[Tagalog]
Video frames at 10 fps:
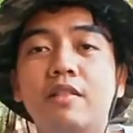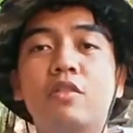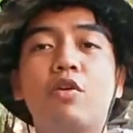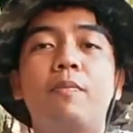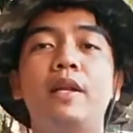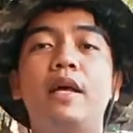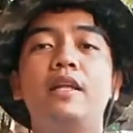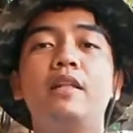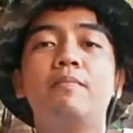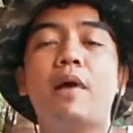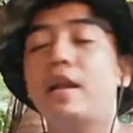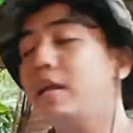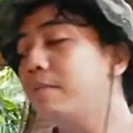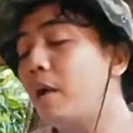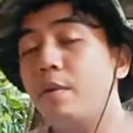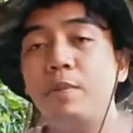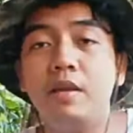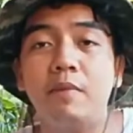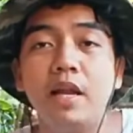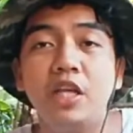tropa natin. Yung paring Marvin
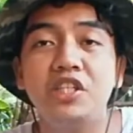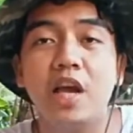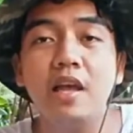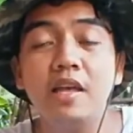Valencia.